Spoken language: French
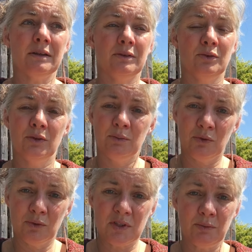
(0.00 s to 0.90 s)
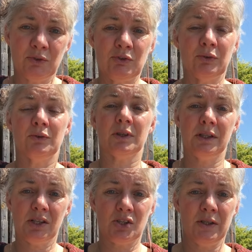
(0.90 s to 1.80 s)
de nos émotions, de notre
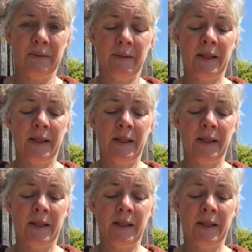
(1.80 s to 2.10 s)
énergie.